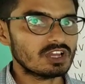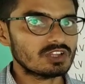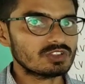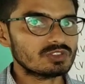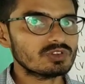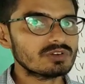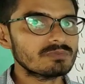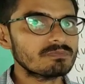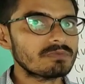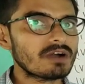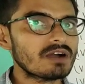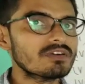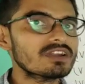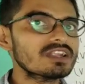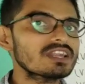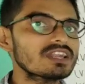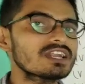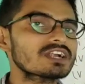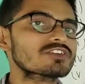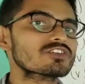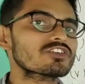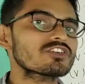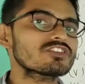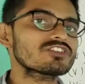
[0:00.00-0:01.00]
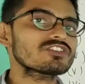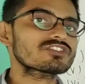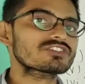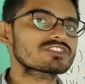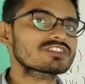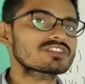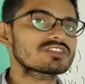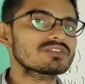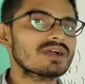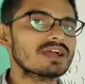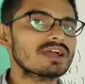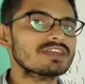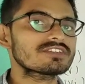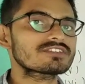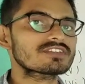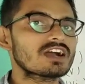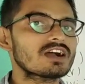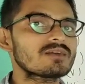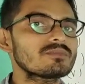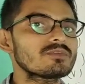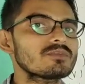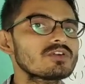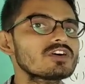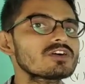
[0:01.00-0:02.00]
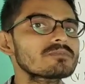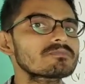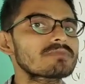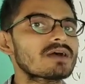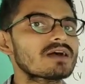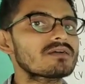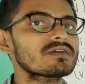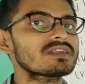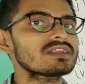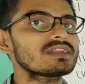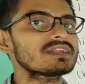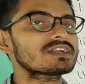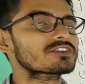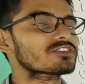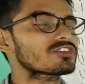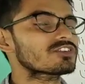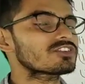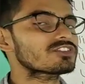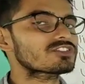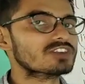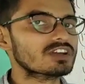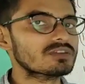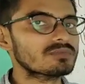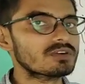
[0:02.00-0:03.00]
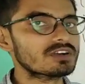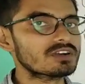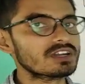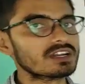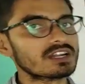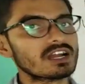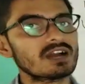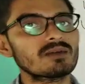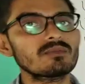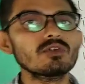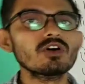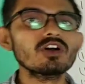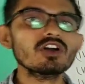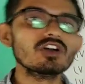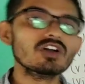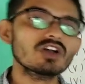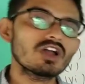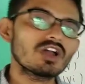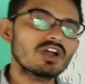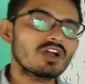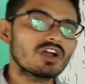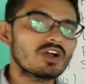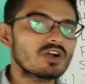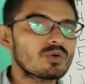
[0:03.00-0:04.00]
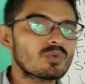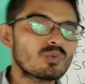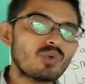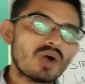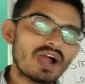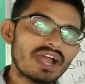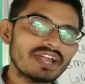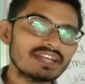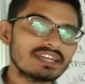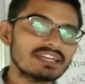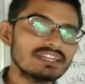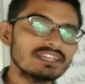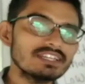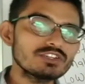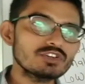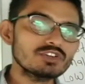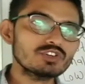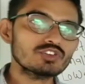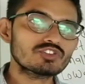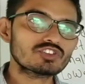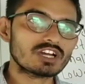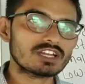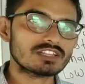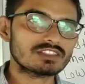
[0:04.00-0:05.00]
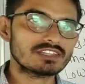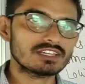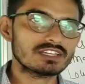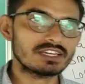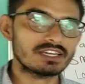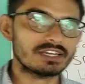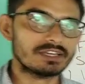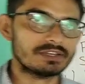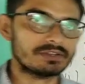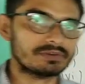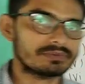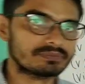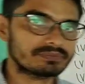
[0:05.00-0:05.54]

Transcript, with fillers: तो पावर इलेक्ट्रॉनिक्स डिवाइस का हम लोग पावर इलेक्ट्रॉनिक्स कन्वर्टर का हम लोग वाइडली यूज करते हैं